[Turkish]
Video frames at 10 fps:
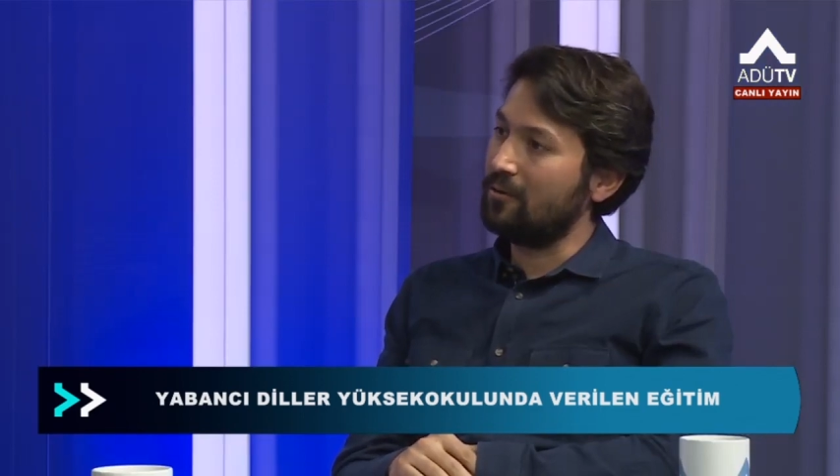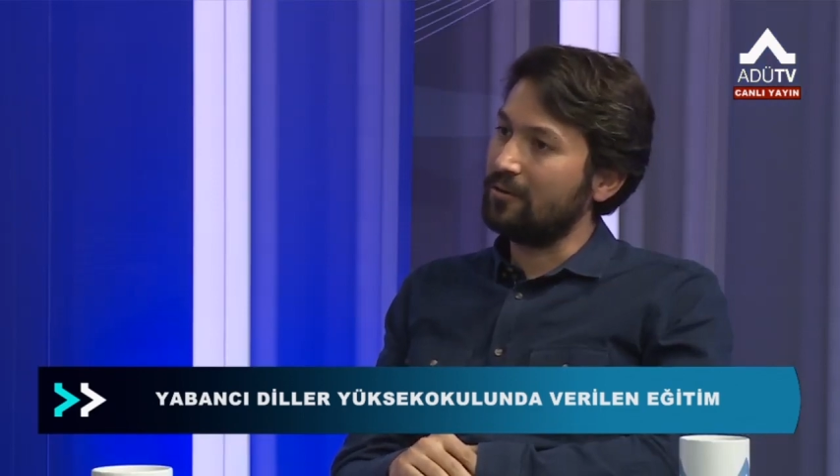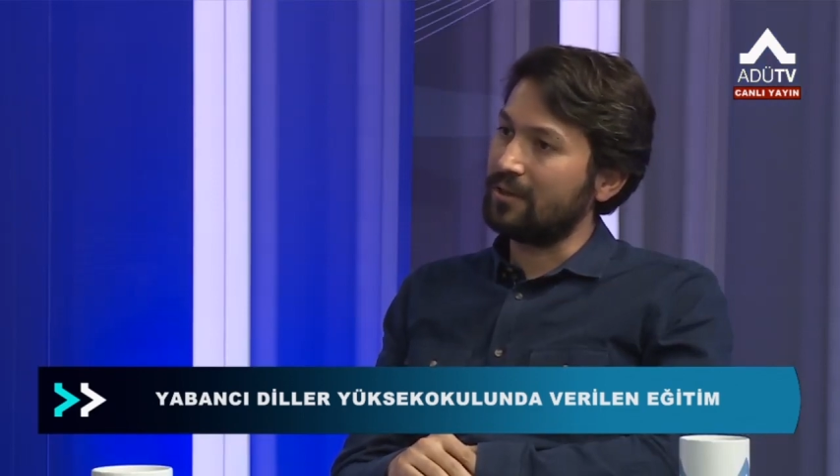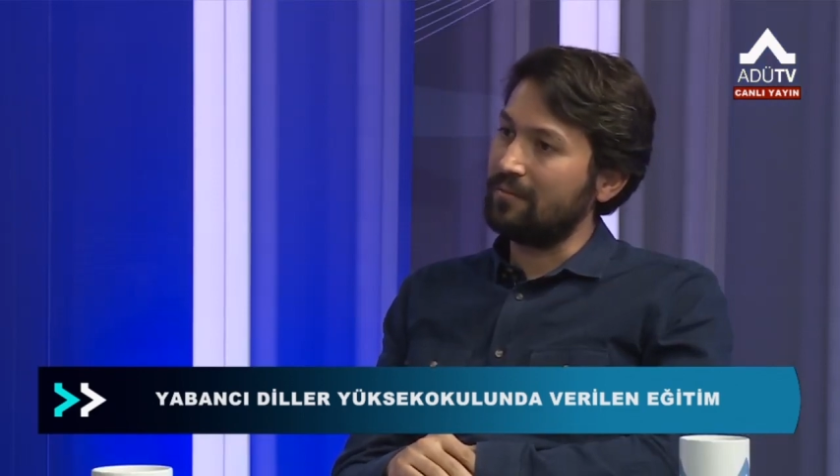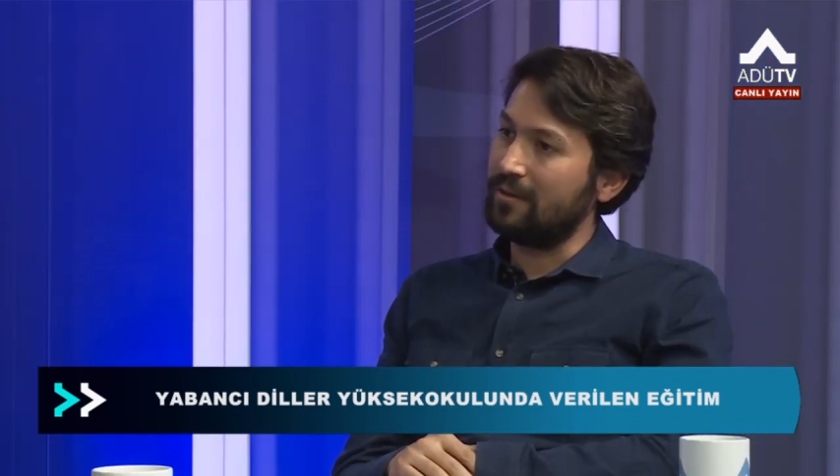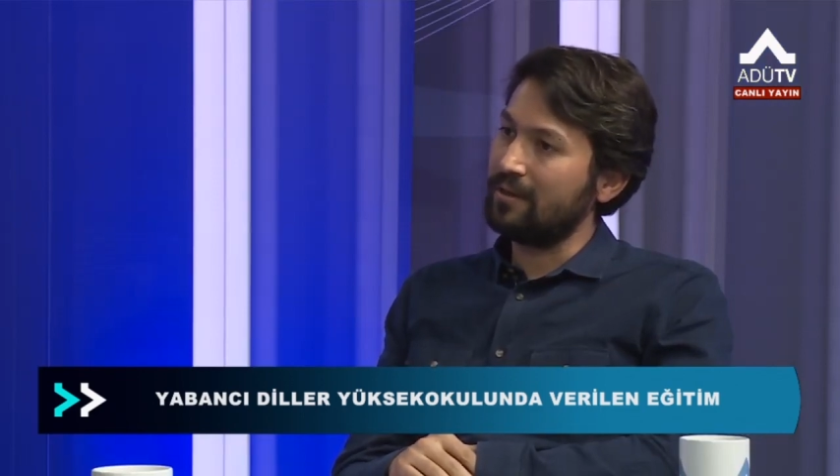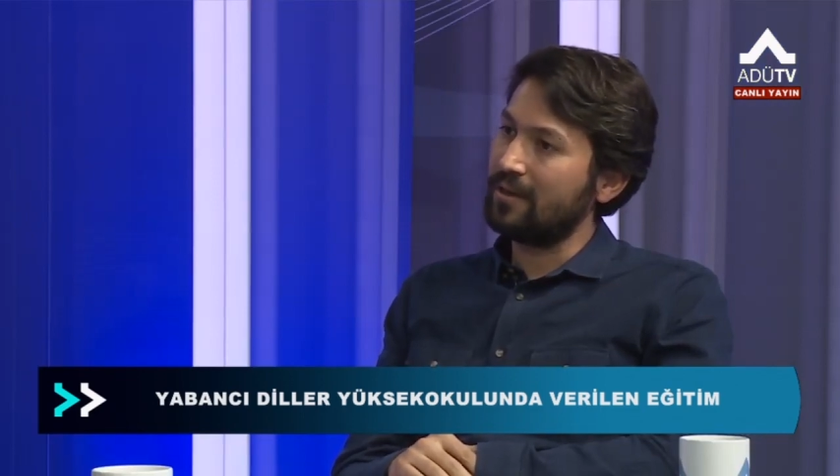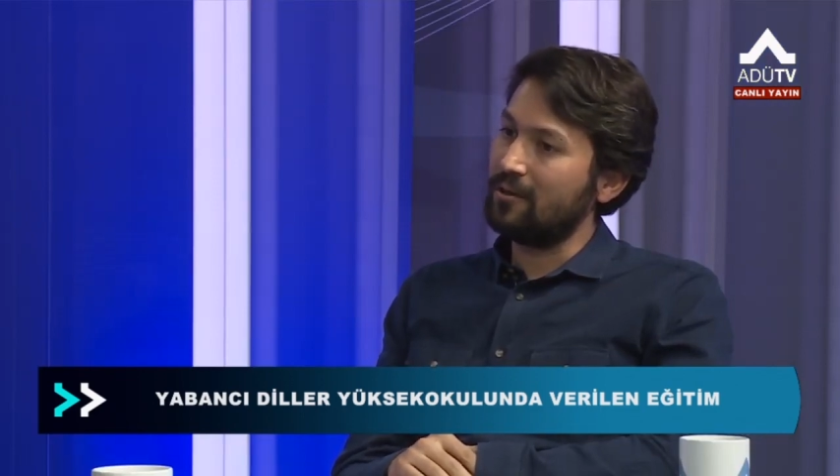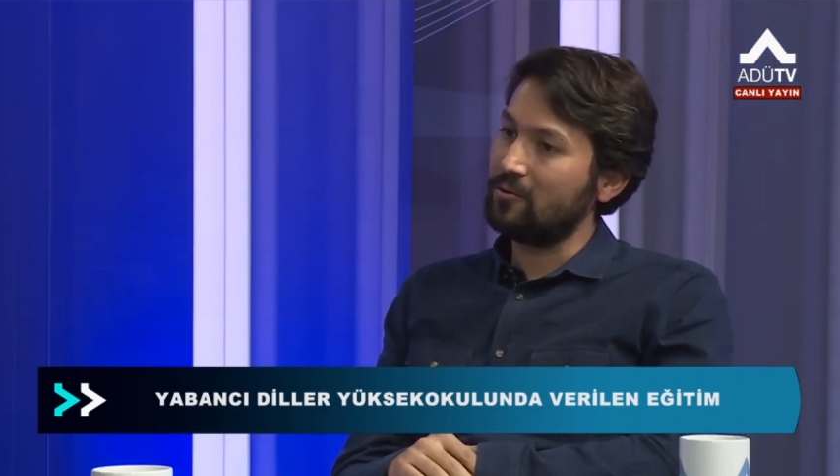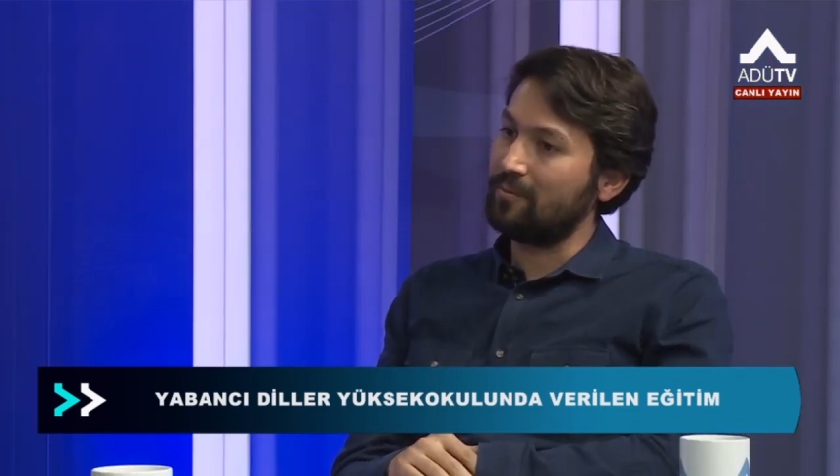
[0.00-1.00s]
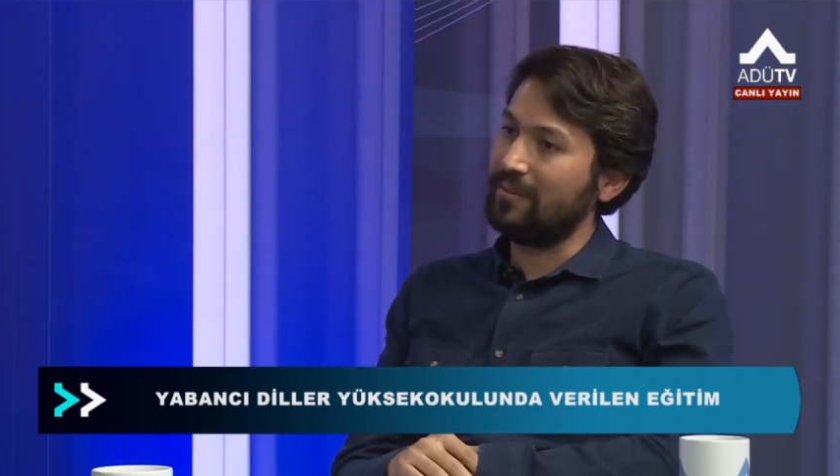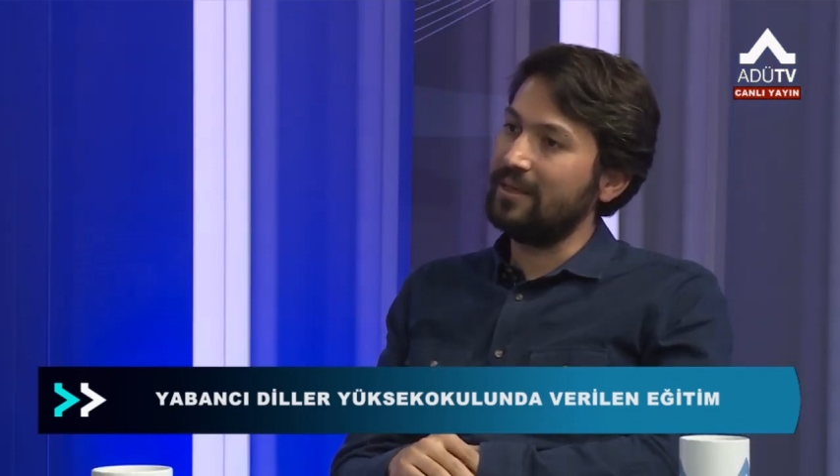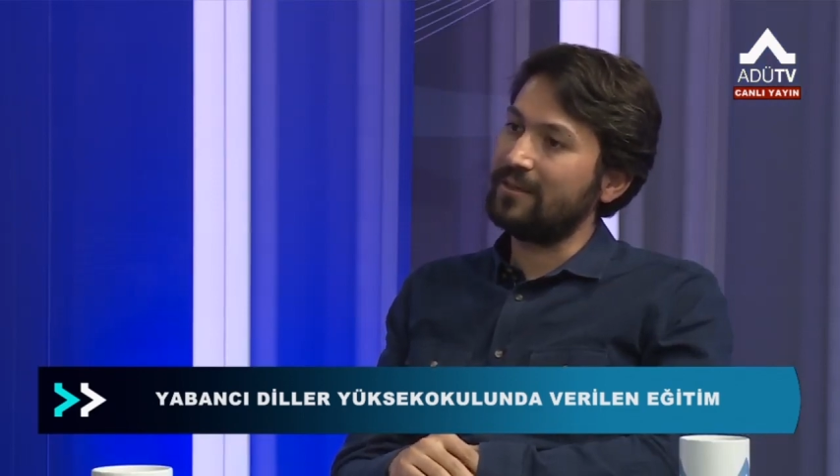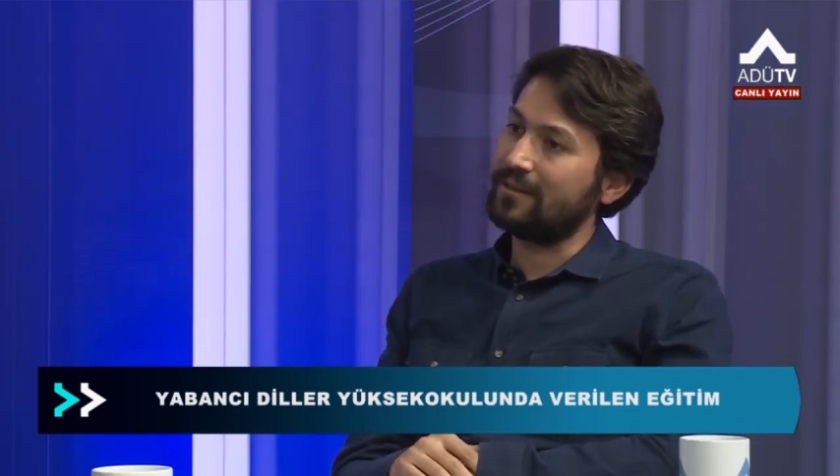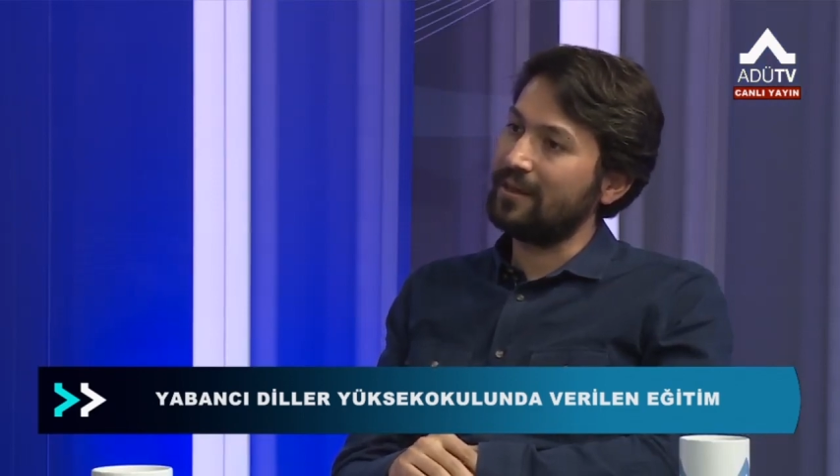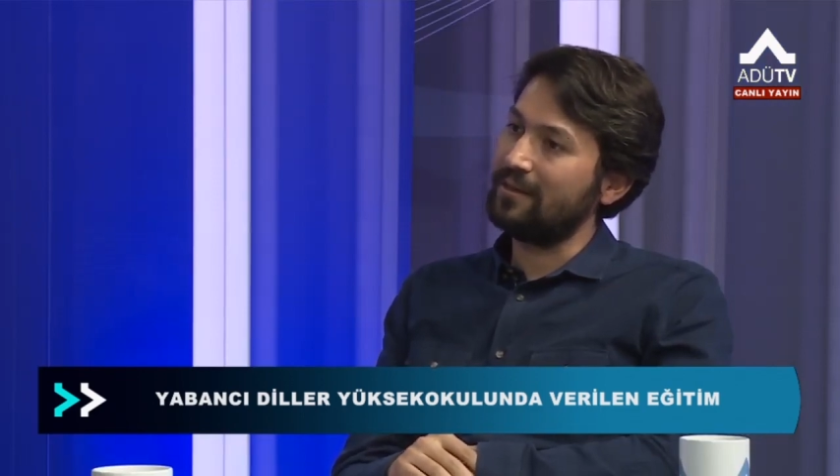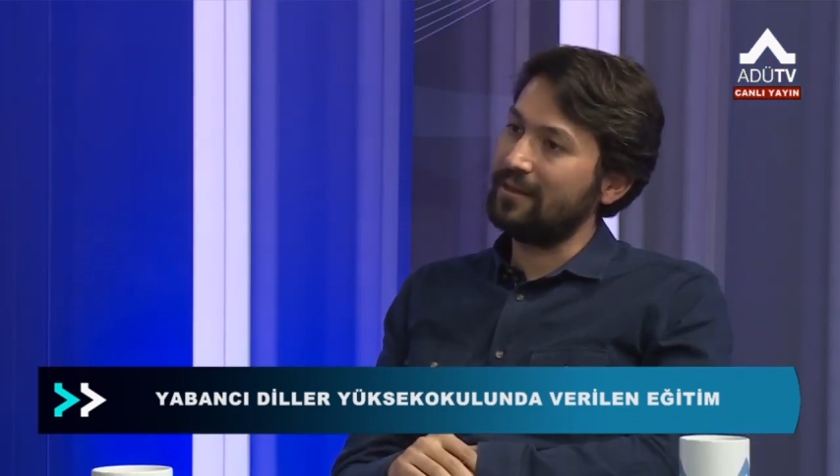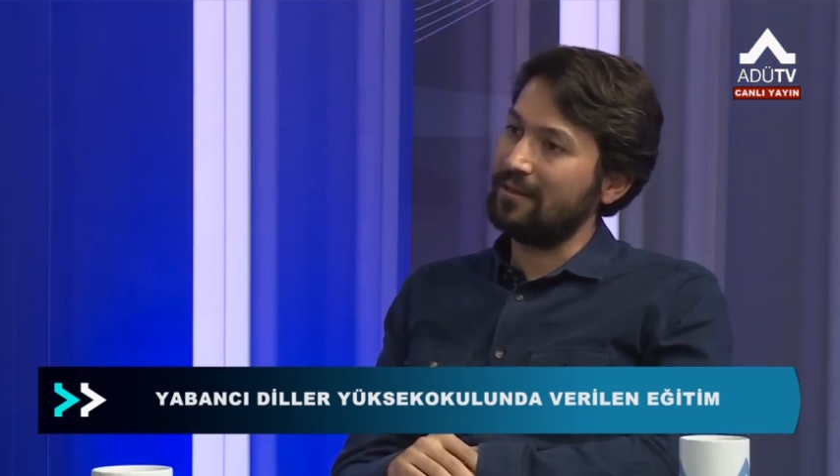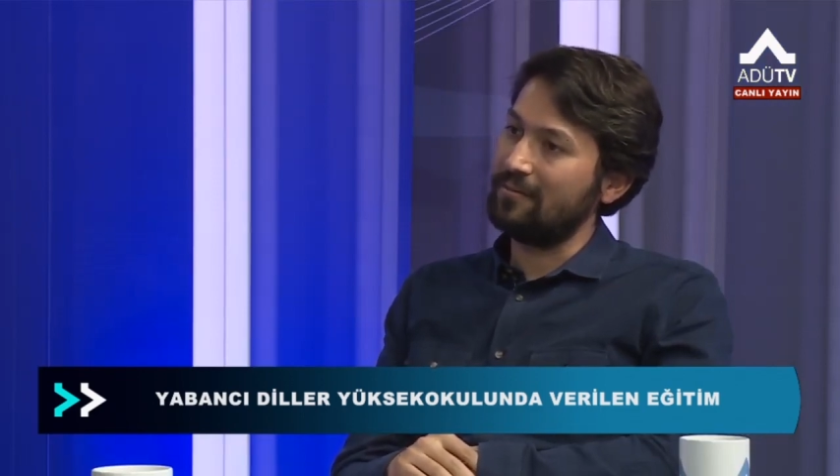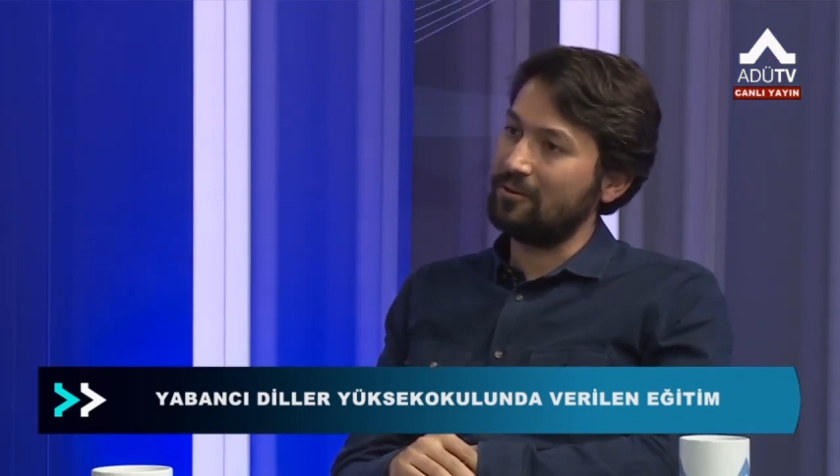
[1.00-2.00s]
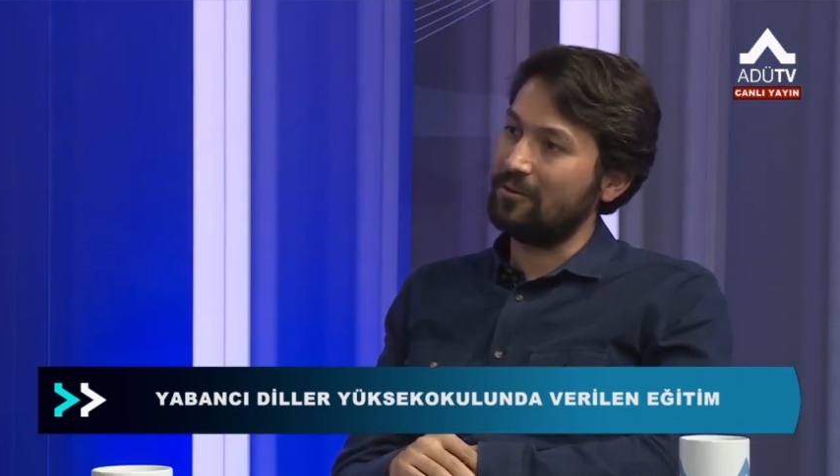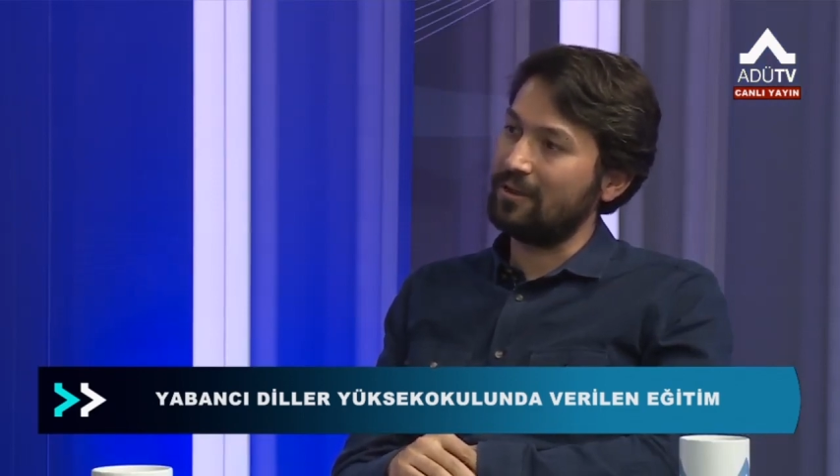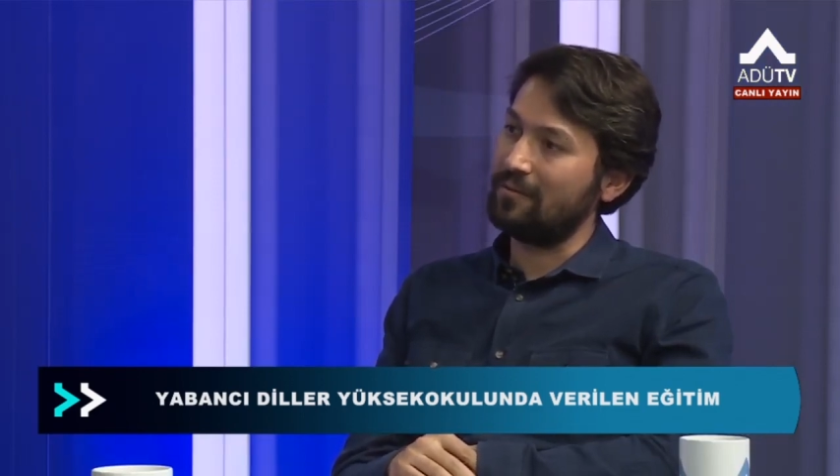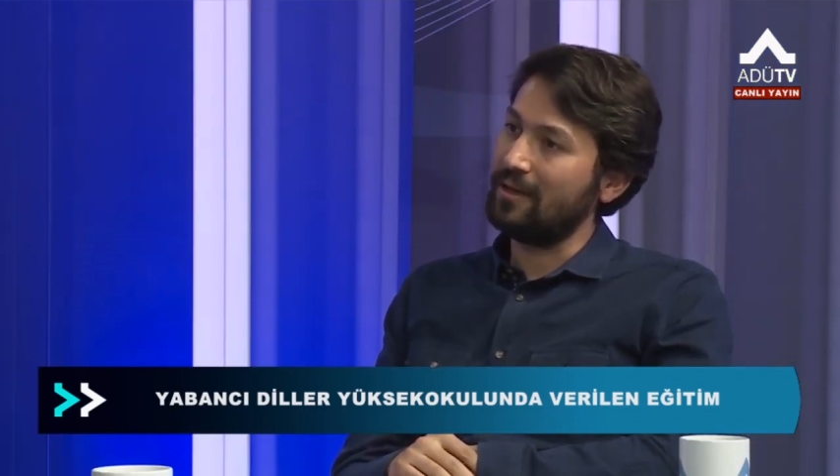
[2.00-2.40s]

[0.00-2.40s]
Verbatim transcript: yöntemleri daha çok bilişsel dediğimiz yöntem.